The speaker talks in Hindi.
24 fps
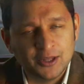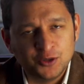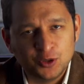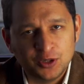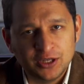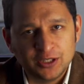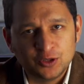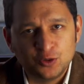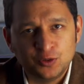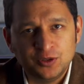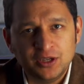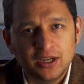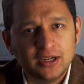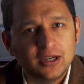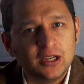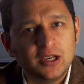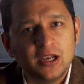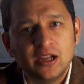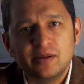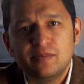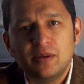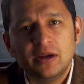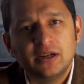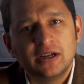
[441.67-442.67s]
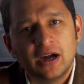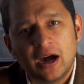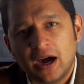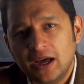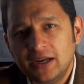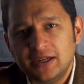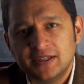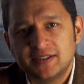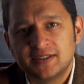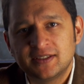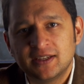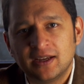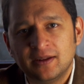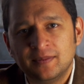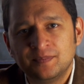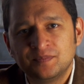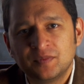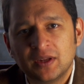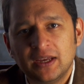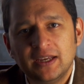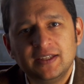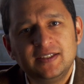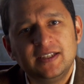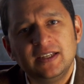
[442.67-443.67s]
आधुनिक दुनिया का लगभग हर हिस्सा
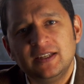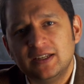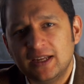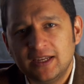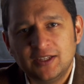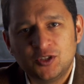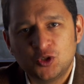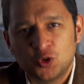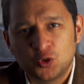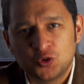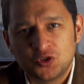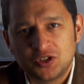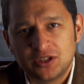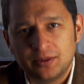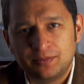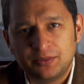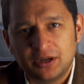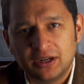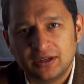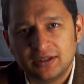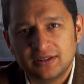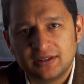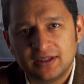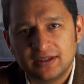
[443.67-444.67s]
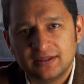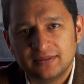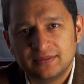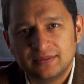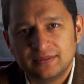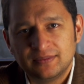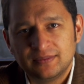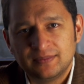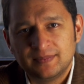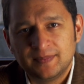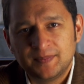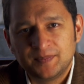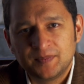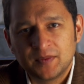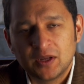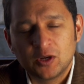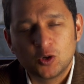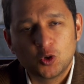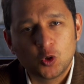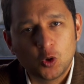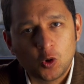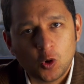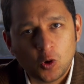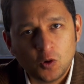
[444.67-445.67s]
इसी नई सोच से प्रेरित है
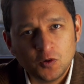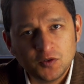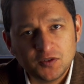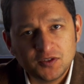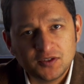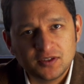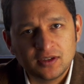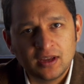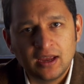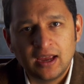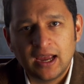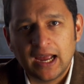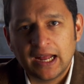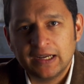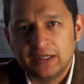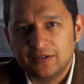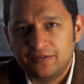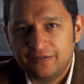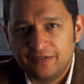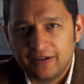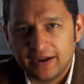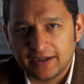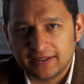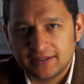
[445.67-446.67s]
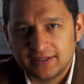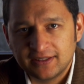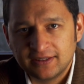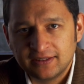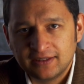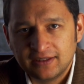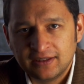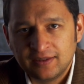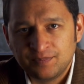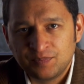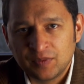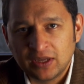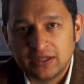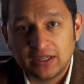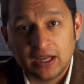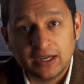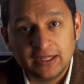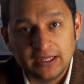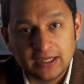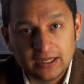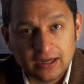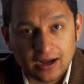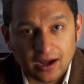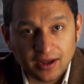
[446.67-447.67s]
कॉज एंड इफेक्ट
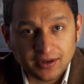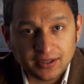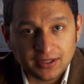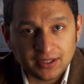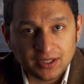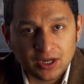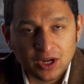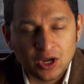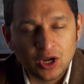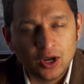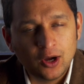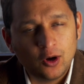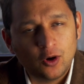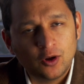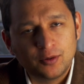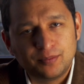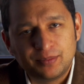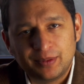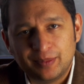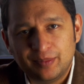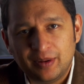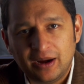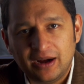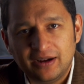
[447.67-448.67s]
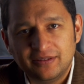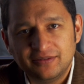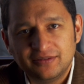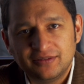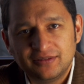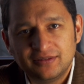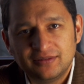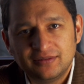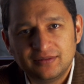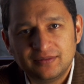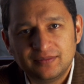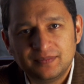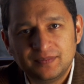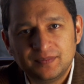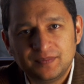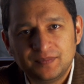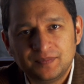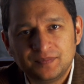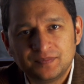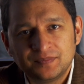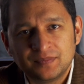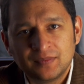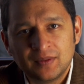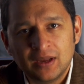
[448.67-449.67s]
यानी कारण और प्रभाव
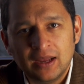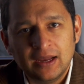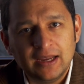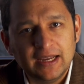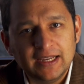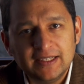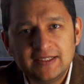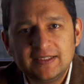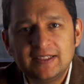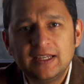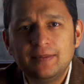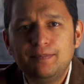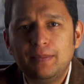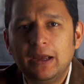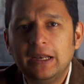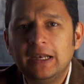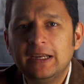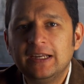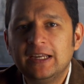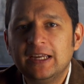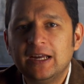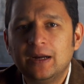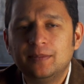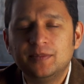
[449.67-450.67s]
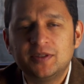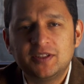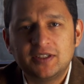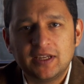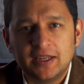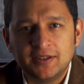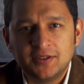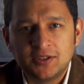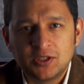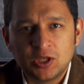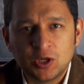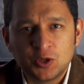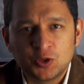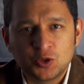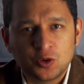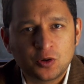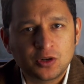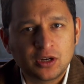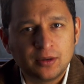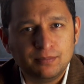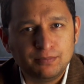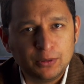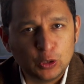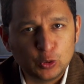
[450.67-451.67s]
इससे पहले कि हम सेंसर्स
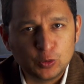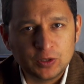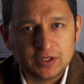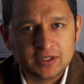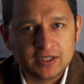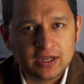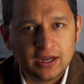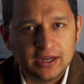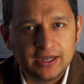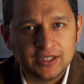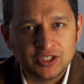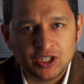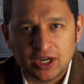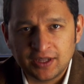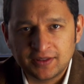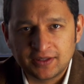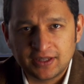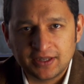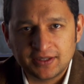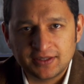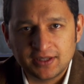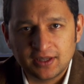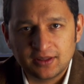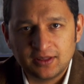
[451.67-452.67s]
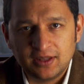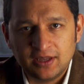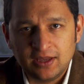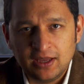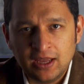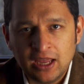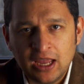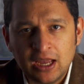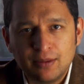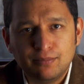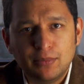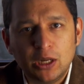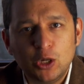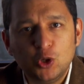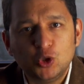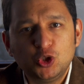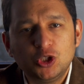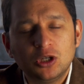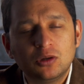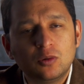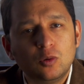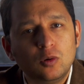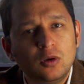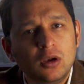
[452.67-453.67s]
और कंप्यूटर्स का इजाद कर सकते
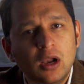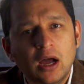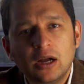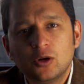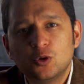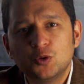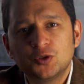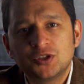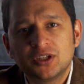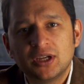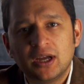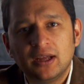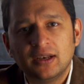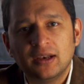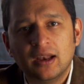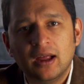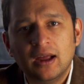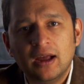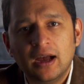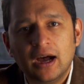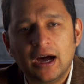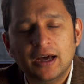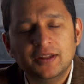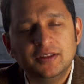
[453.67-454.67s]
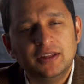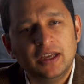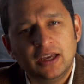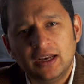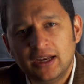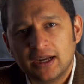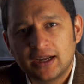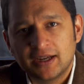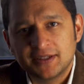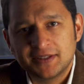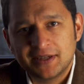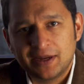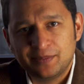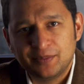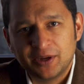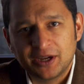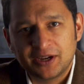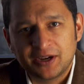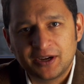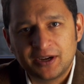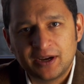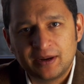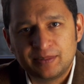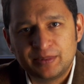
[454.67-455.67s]
मनुष्य को लाखों साल अंधेरे का सामना
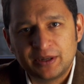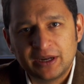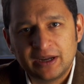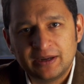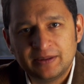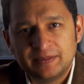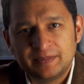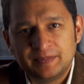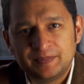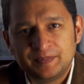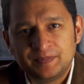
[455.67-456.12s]
करना पड़ा